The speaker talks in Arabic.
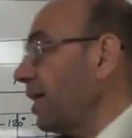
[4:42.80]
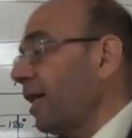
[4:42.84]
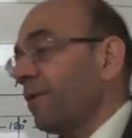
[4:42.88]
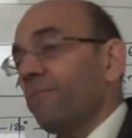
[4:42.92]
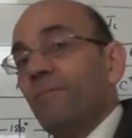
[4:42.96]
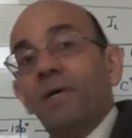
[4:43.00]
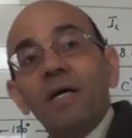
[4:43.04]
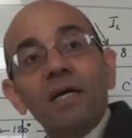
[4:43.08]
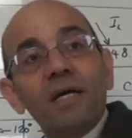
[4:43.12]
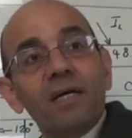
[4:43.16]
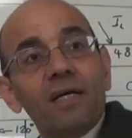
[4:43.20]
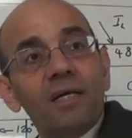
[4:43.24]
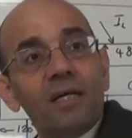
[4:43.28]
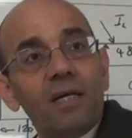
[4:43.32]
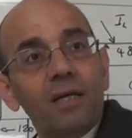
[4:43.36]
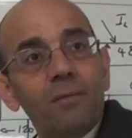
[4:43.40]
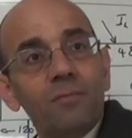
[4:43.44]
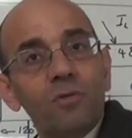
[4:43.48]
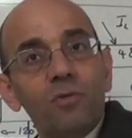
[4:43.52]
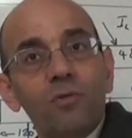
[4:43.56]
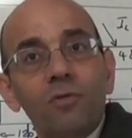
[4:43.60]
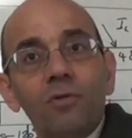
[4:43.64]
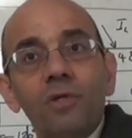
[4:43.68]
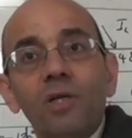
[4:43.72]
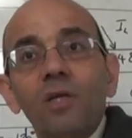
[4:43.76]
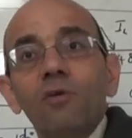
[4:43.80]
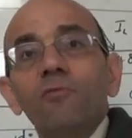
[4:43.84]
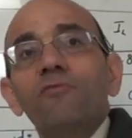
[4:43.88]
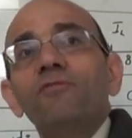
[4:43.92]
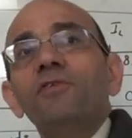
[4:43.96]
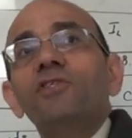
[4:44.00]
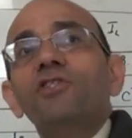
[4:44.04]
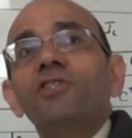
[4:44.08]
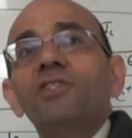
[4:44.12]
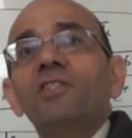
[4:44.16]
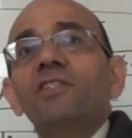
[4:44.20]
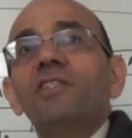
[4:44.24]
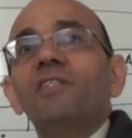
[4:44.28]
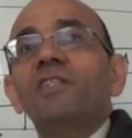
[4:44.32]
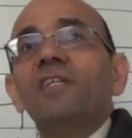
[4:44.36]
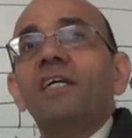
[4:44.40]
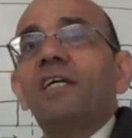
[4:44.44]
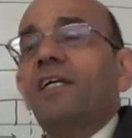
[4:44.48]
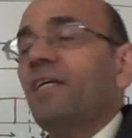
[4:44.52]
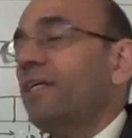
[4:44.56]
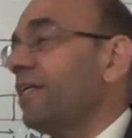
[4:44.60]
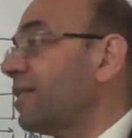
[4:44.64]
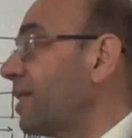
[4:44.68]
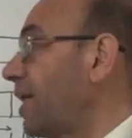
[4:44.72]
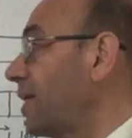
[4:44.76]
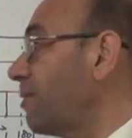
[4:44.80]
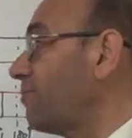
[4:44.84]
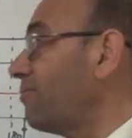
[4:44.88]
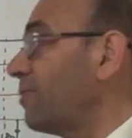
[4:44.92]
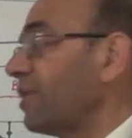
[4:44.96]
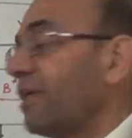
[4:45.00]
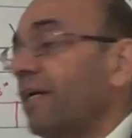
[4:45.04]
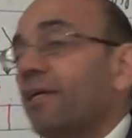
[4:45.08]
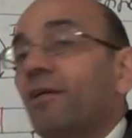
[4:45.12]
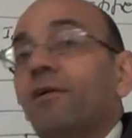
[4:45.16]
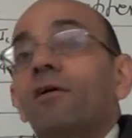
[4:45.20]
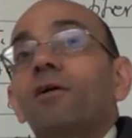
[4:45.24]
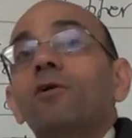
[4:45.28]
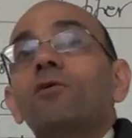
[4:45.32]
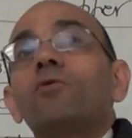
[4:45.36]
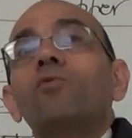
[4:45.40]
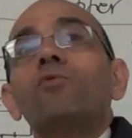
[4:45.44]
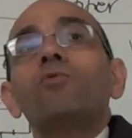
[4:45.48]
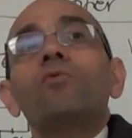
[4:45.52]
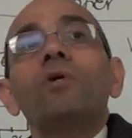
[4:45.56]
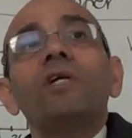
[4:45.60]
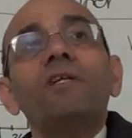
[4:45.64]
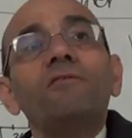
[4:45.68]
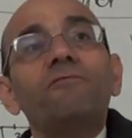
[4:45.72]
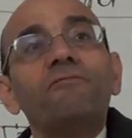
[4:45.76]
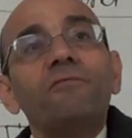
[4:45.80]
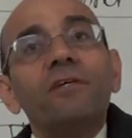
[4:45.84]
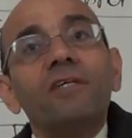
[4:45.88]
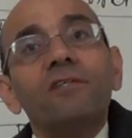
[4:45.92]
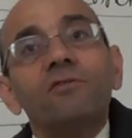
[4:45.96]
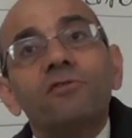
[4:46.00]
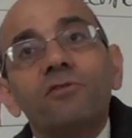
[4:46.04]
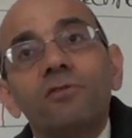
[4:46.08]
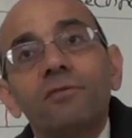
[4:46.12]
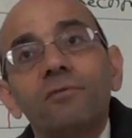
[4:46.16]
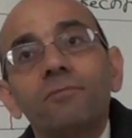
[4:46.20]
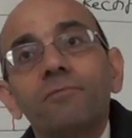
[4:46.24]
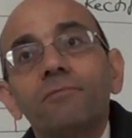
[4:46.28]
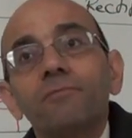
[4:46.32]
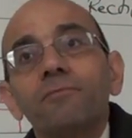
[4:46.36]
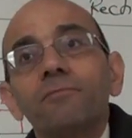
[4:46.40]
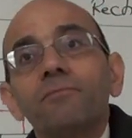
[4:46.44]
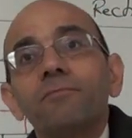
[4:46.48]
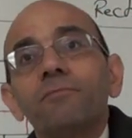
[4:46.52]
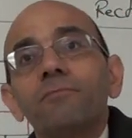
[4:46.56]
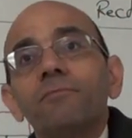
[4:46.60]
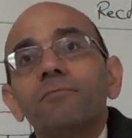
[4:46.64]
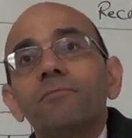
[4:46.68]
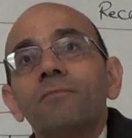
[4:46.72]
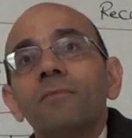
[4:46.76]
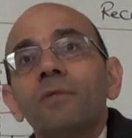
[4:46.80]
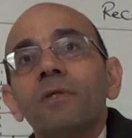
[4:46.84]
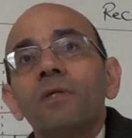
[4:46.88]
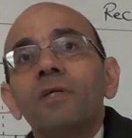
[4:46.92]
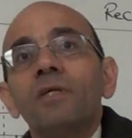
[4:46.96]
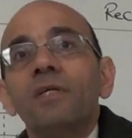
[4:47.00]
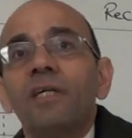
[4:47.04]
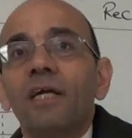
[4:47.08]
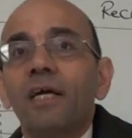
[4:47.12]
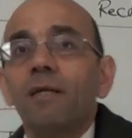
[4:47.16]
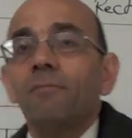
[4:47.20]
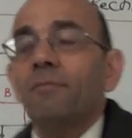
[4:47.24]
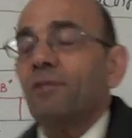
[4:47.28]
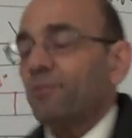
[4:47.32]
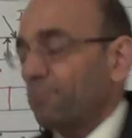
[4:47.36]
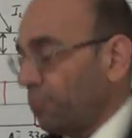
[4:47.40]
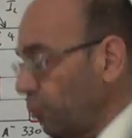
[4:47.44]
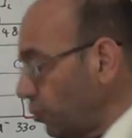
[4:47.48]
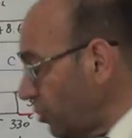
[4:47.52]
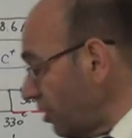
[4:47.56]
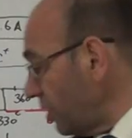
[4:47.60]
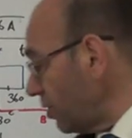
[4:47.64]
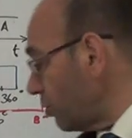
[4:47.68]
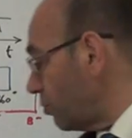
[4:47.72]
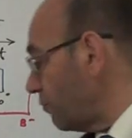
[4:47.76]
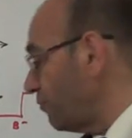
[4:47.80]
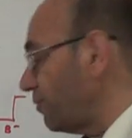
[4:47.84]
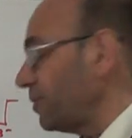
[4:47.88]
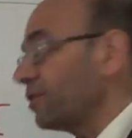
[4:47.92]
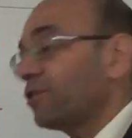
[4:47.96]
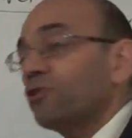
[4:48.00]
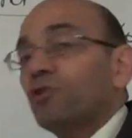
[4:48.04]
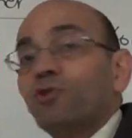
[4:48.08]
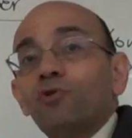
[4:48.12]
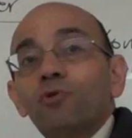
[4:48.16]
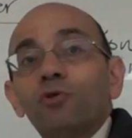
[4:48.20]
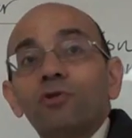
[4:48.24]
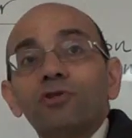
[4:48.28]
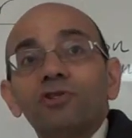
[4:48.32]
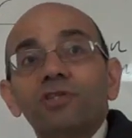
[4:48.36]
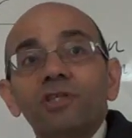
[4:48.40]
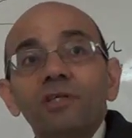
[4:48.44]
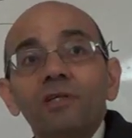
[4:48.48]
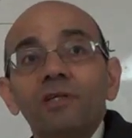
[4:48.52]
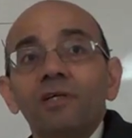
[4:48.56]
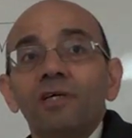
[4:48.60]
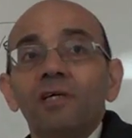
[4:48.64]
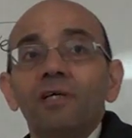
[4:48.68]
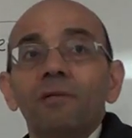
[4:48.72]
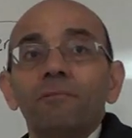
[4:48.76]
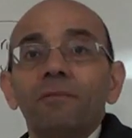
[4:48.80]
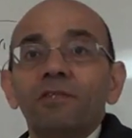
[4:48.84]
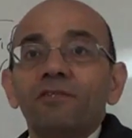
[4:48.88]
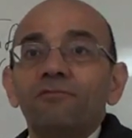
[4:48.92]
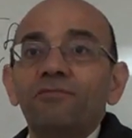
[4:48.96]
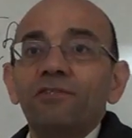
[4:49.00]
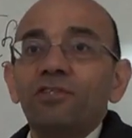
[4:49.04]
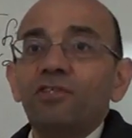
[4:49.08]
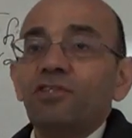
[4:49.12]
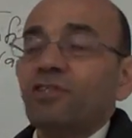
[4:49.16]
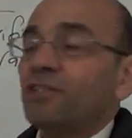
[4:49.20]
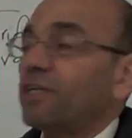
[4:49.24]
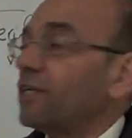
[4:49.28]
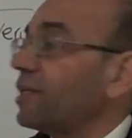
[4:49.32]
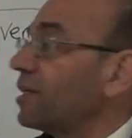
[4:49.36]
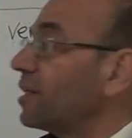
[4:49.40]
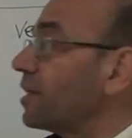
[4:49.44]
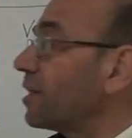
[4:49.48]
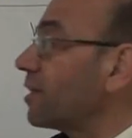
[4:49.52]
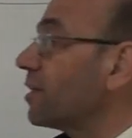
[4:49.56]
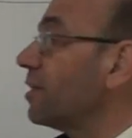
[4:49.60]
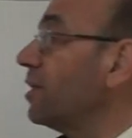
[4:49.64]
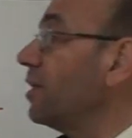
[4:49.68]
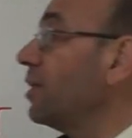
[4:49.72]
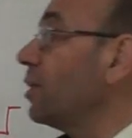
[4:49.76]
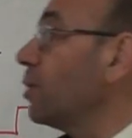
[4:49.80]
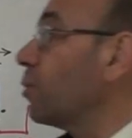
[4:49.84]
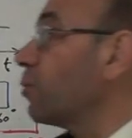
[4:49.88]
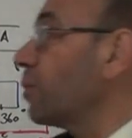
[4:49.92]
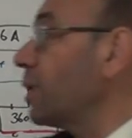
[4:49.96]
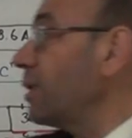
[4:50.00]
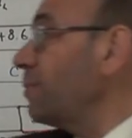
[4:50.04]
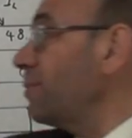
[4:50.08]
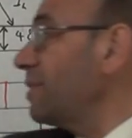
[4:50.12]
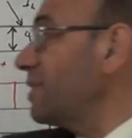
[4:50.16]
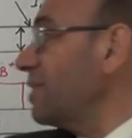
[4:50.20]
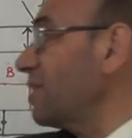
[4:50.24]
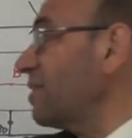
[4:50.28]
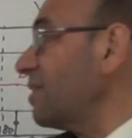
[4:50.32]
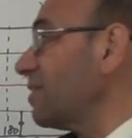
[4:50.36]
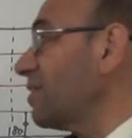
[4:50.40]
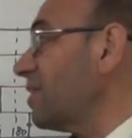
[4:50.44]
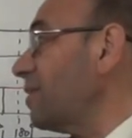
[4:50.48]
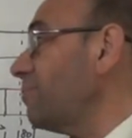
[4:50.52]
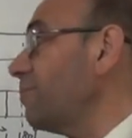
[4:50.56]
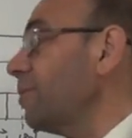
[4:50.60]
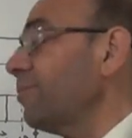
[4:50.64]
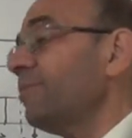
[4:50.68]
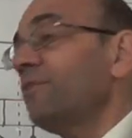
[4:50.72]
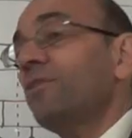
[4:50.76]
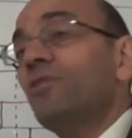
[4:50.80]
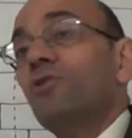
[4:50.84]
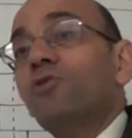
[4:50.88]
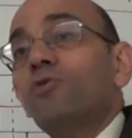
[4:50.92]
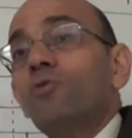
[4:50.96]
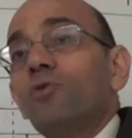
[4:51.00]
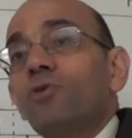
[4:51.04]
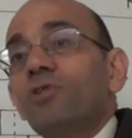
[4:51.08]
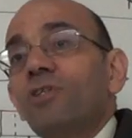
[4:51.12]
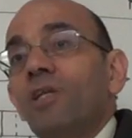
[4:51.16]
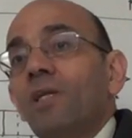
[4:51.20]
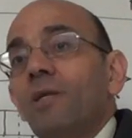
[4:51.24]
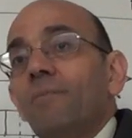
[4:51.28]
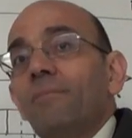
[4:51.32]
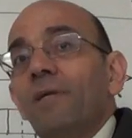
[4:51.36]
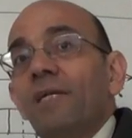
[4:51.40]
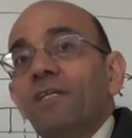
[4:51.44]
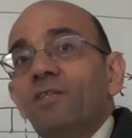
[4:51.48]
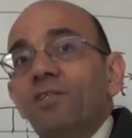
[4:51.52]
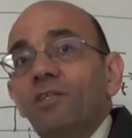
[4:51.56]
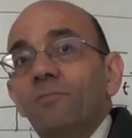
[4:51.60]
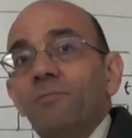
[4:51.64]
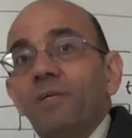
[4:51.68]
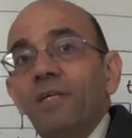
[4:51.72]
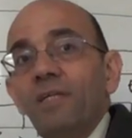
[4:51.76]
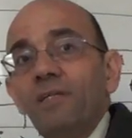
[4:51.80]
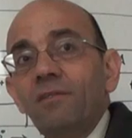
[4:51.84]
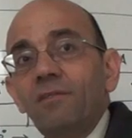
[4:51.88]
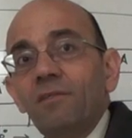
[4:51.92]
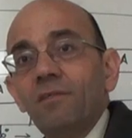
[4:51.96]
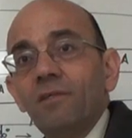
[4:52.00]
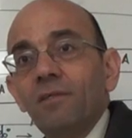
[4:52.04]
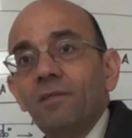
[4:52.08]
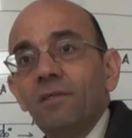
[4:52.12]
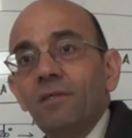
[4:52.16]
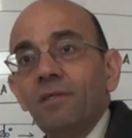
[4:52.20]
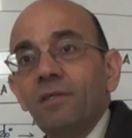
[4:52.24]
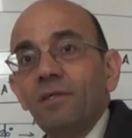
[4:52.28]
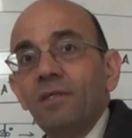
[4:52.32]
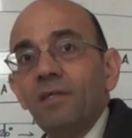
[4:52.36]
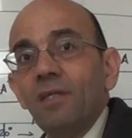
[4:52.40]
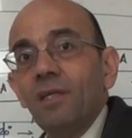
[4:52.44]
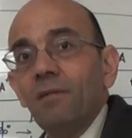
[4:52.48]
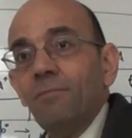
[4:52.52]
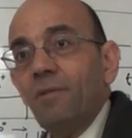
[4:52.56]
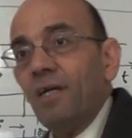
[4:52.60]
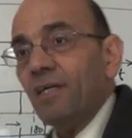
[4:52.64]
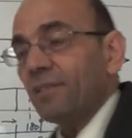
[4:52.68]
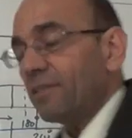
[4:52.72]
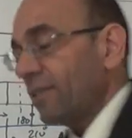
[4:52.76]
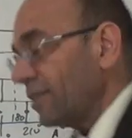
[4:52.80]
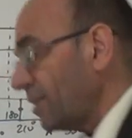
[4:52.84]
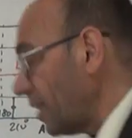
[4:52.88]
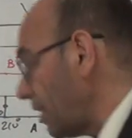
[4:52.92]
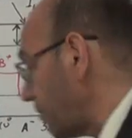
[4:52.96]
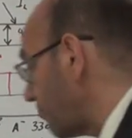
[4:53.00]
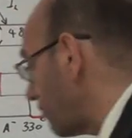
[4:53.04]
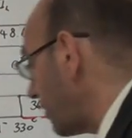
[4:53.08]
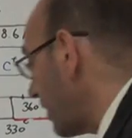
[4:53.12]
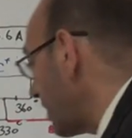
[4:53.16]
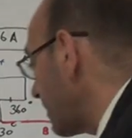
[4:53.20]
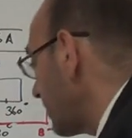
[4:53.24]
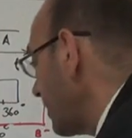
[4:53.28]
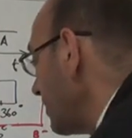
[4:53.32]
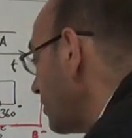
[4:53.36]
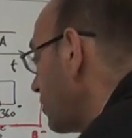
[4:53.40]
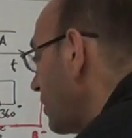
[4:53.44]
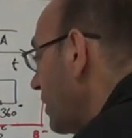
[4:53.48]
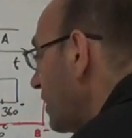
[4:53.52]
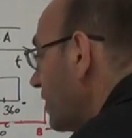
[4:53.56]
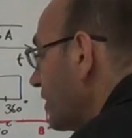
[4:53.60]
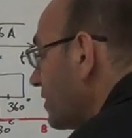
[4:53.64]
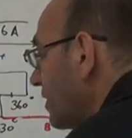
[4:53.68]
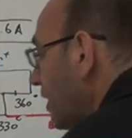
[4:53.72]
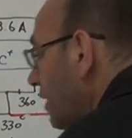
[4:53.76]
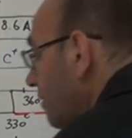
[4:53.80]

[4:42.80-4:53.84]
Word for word: عم باخرها من هون لو فيش عندي تاخير الفا كان راح يكونوا ان فيز كان مزبوط رح يكون في ديستورشن بس فيش تاخير وين بديت اسبب الديستورشن لما ايش عملت لما حطيت الفا قديش كانت